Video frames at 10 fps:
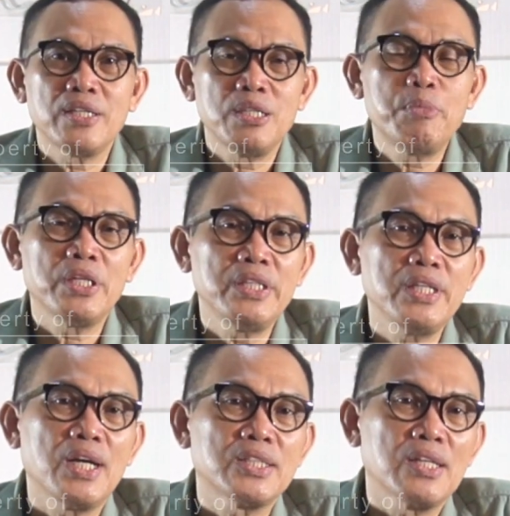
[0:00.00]

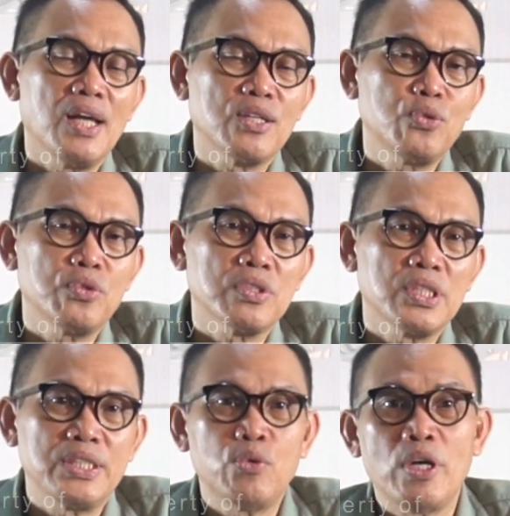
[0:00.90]
diberhentikan selaku
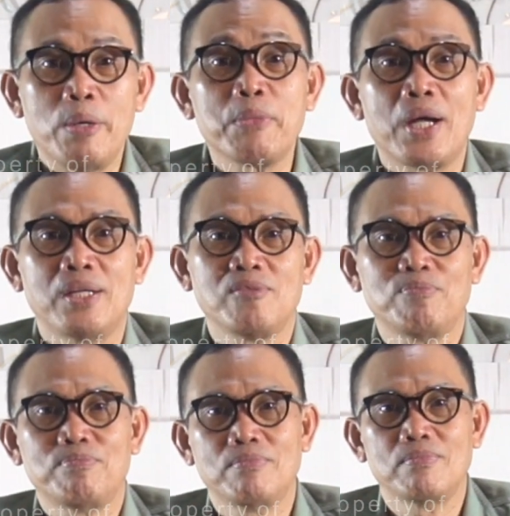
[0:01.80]
ketua MK.
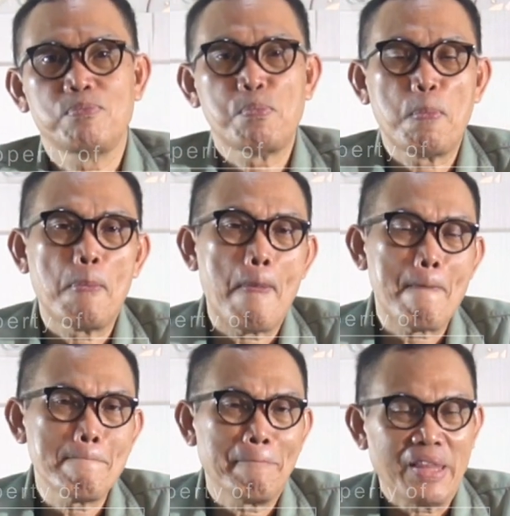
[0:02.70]

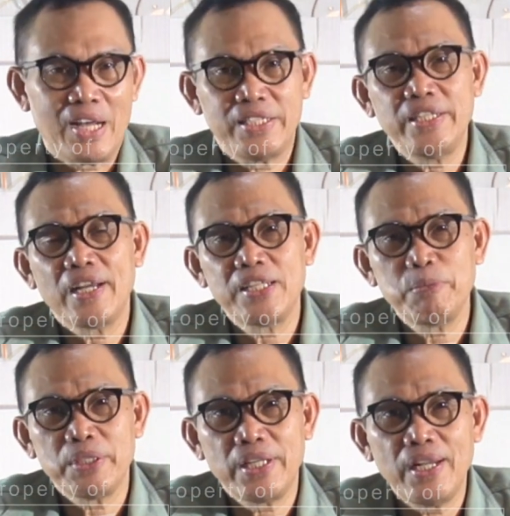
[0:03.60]
Jadi dengan
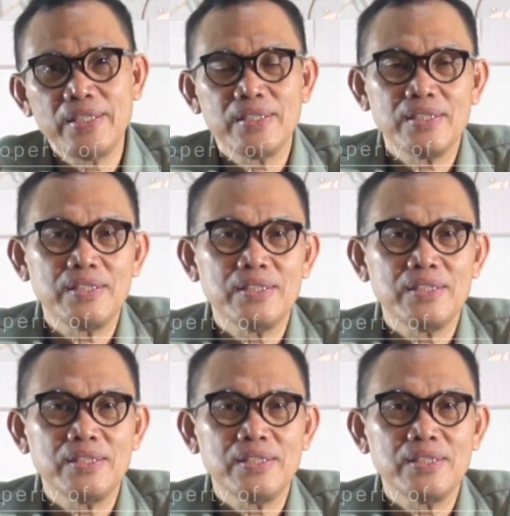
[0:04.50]
demikian